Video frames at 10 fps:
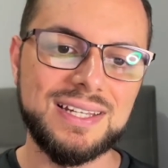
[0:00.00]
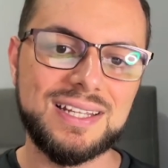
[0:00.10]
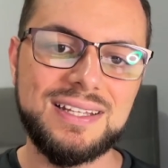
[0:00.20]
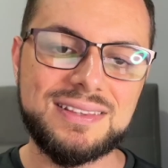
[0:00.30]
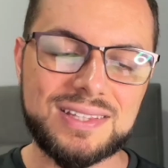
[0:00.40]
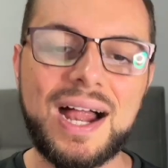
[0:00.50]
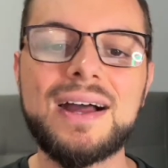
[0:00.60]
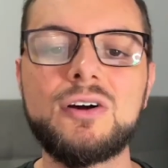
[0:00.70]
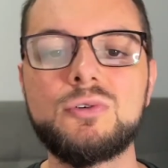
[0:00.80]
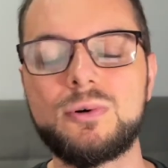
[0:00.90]
que
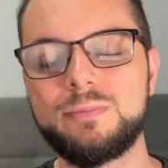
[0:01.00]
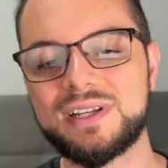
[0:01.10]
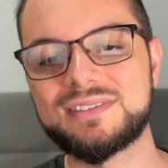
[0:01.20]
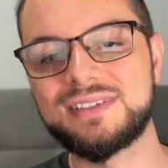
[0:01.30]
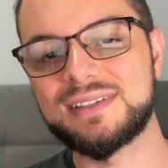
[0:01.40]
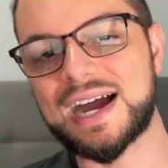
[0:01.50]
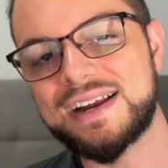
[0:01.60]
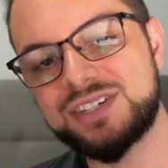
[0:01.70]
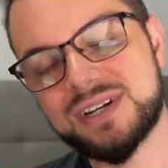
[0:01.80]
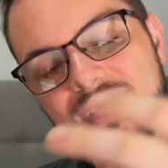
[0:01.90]
tragam
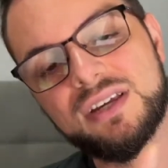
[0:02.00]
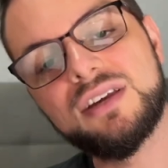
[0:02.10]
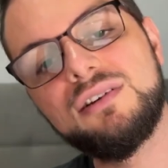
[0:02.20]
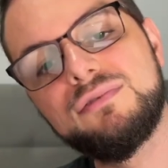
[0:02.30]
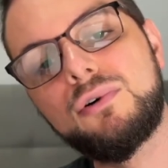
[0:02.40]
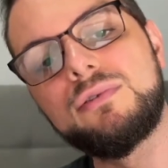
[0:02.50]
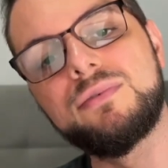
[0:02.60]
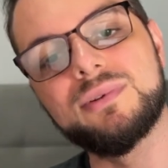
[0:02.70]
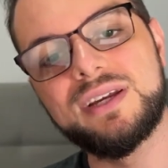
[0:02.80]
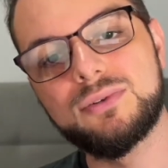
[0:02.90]
complexidade e
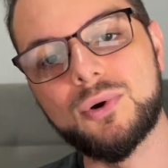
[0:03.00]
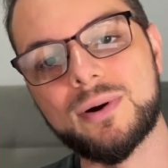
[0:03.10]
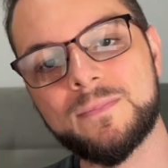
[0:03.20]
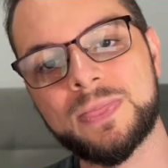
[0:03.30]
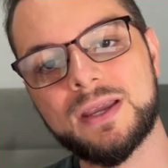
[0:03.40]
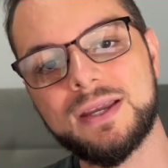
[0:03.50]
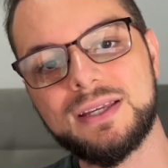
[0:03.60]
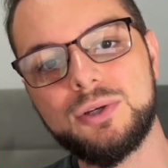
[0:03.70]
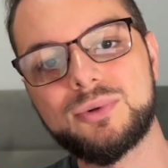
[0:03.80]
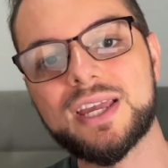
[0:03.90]
envolvam o leitor.
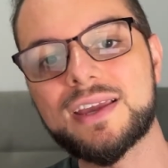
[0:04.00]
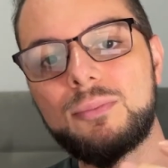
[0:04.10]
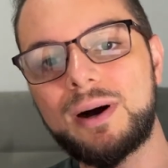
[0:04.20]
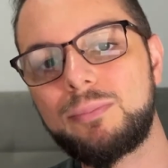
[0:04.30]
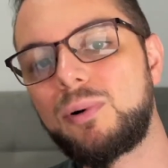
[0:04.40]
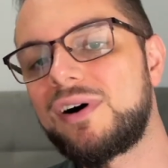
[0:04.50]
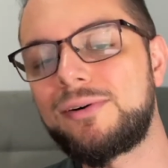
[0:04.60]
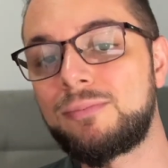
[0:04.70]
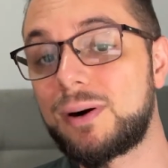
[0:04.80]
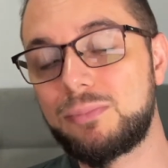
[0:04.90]
E o que é uma
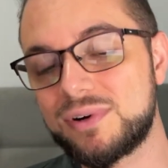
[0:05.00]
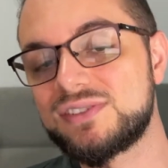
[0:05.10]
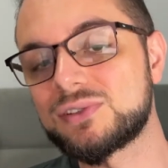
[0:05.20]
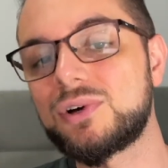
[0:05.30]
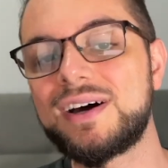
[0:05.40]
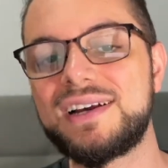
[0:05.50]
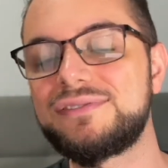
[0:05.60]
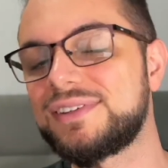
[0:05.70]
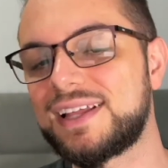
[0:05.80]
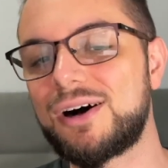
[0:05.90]
boa, uma boa história,
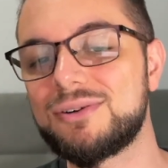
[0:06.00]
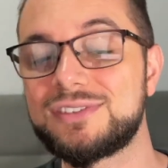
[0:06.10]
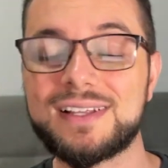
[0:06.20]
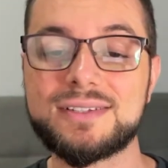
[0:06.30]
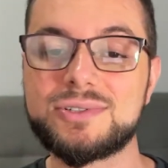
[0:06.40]
afinal, se ela não